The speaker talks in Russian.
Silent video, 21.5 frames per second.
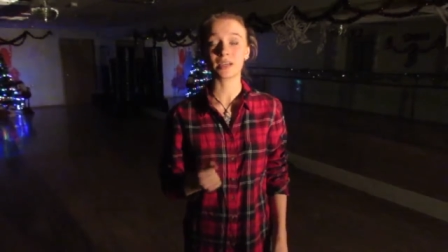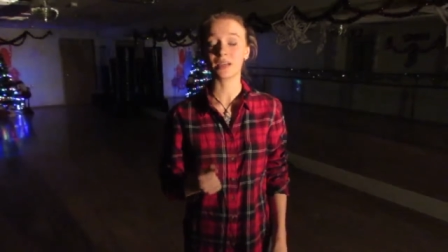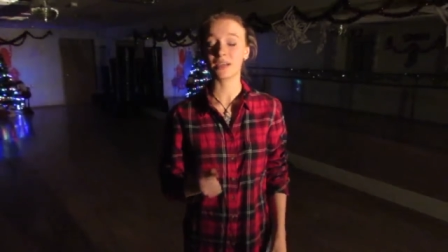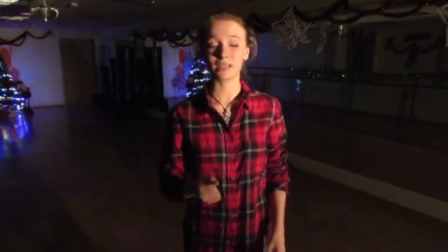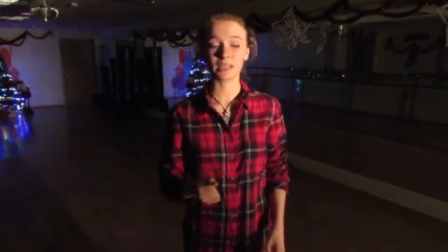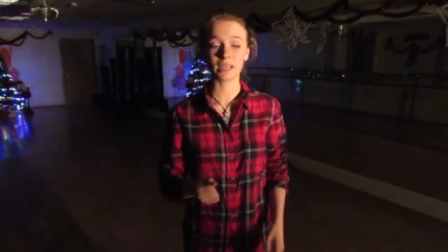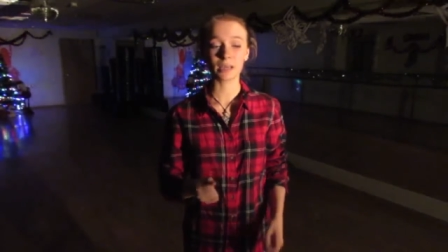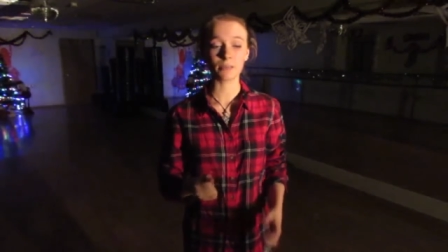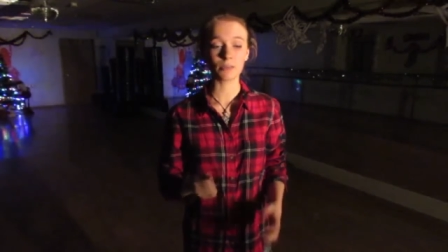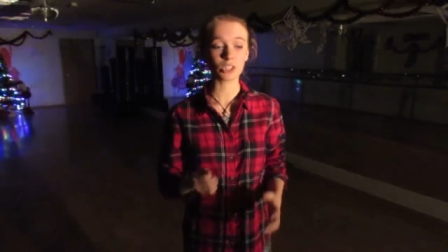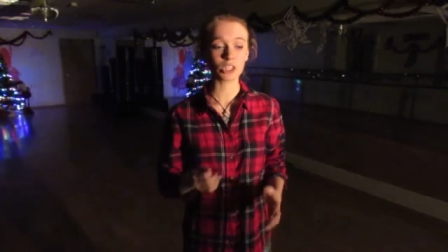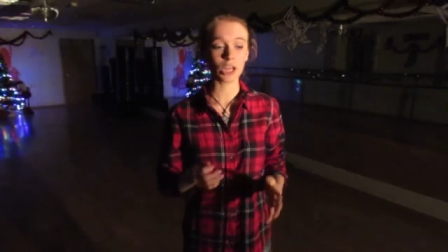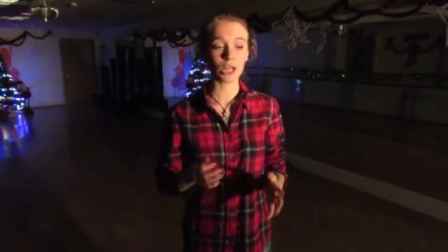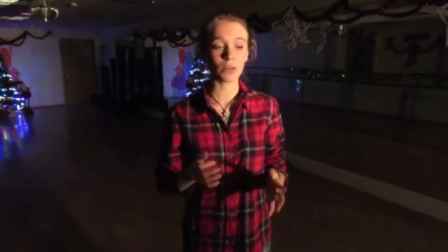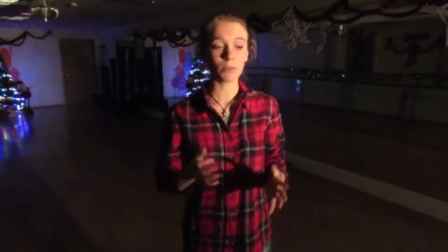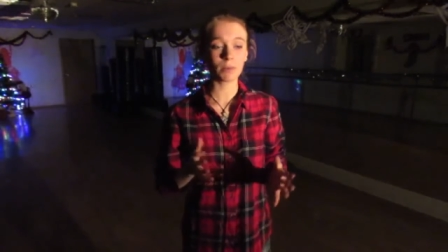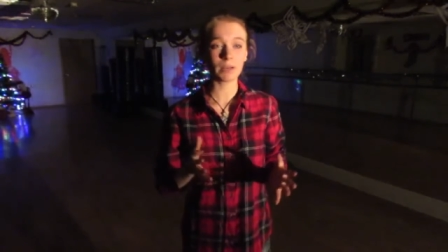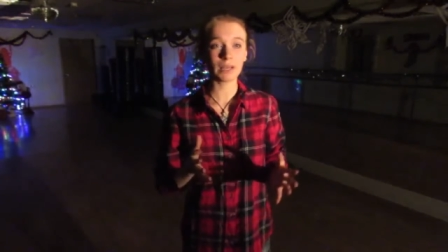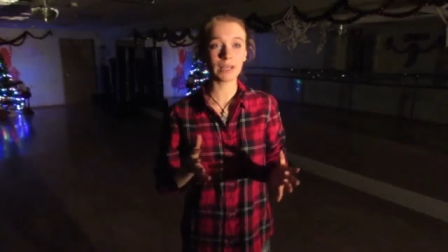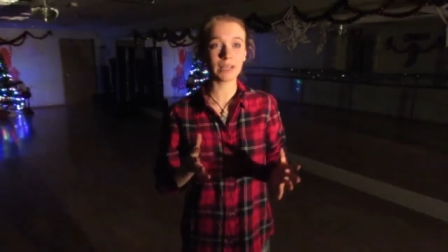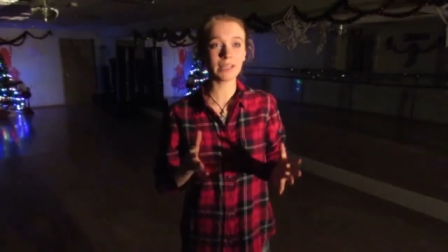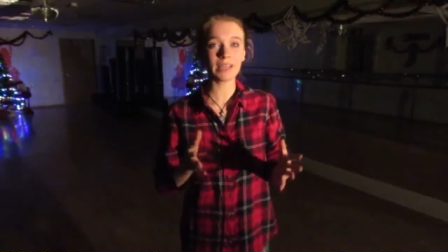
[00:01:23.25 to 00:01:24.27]
я бежал по
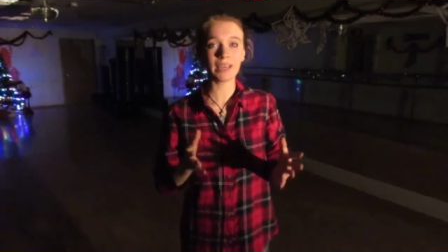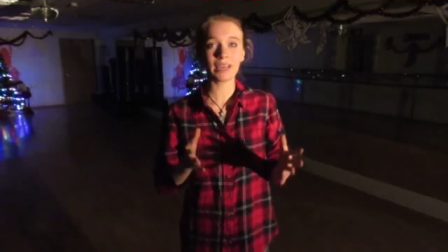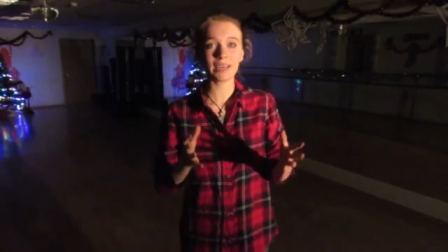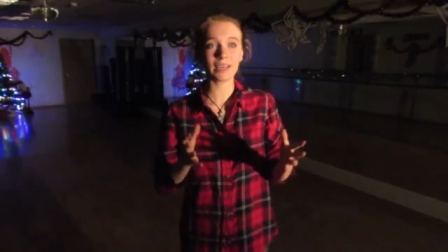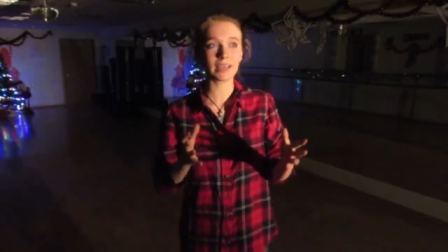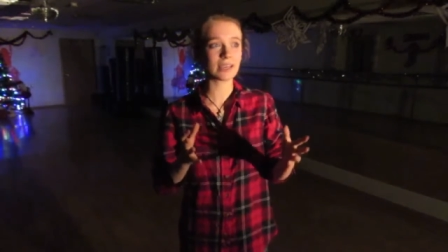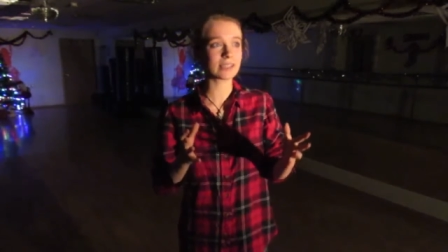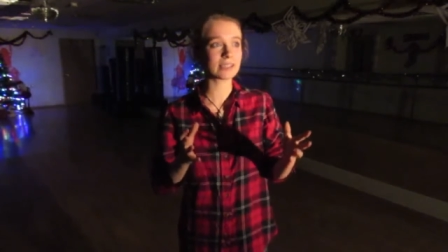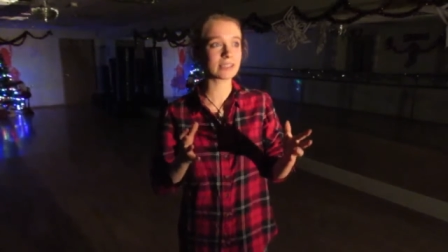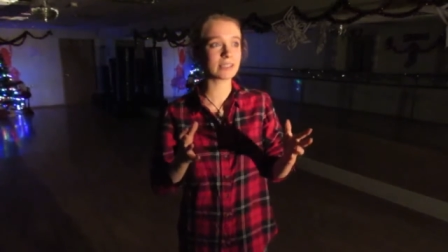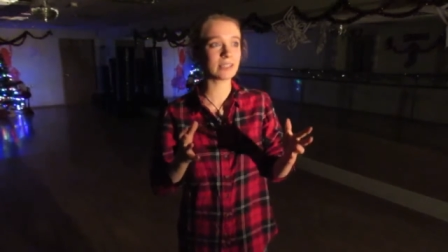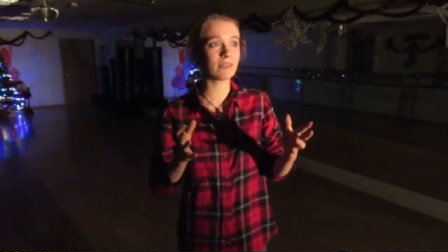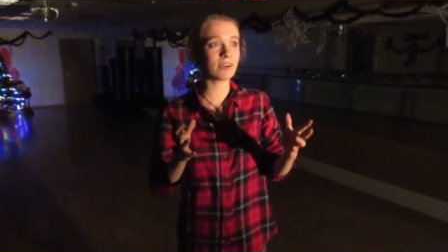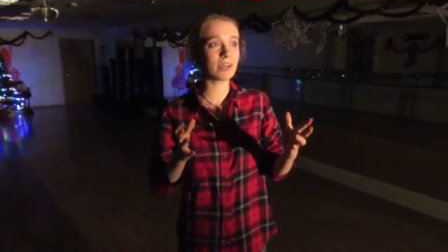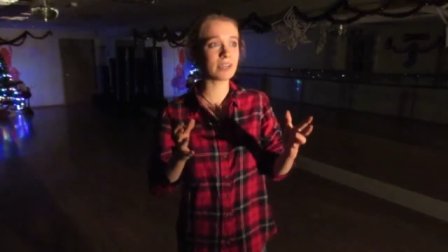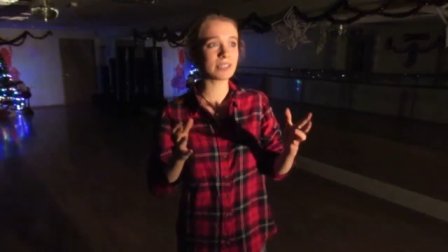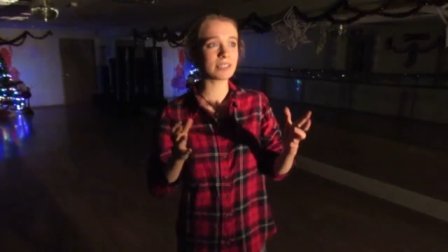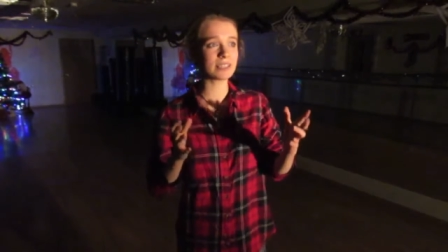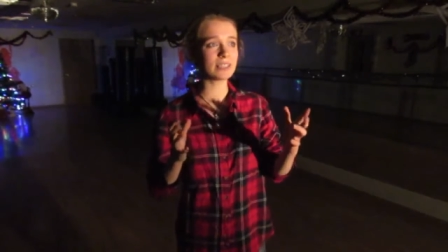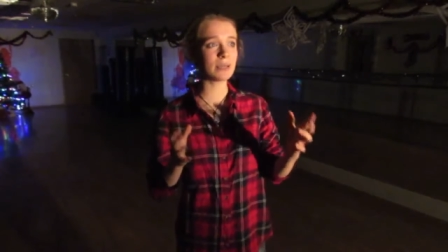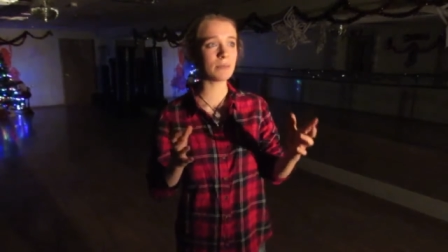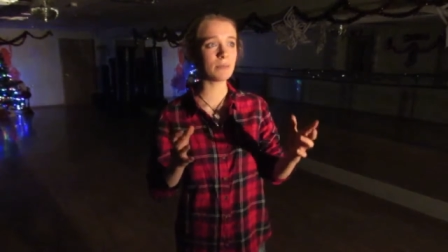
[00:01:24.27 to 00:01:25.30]
линейке,
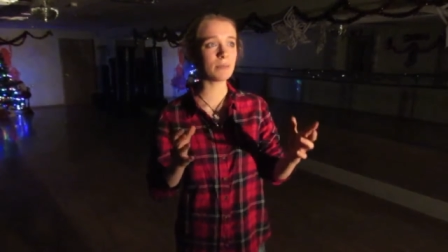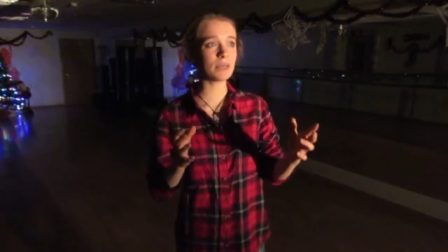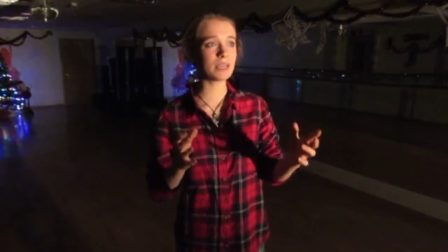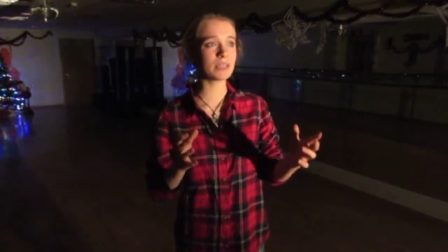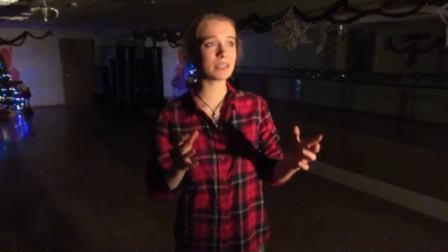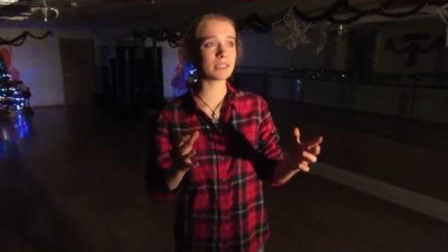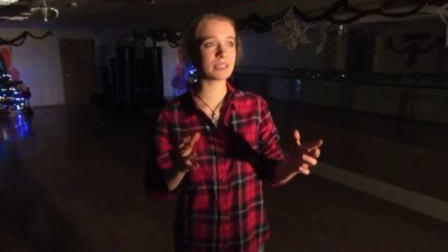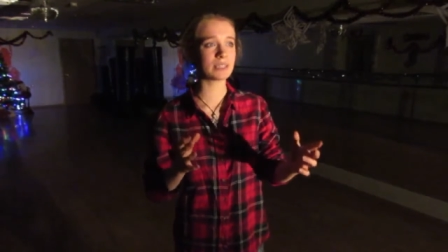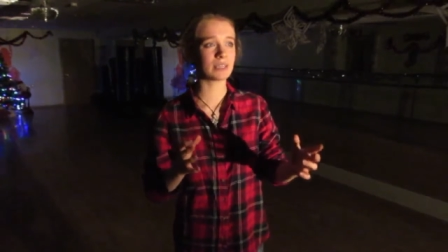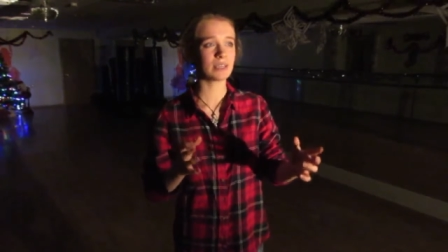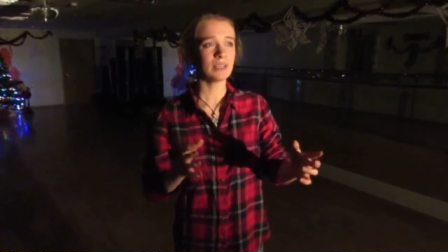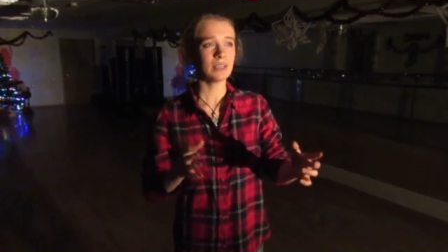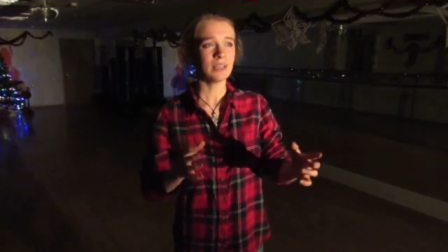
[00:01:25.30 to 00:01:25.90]
оставаясь на месте.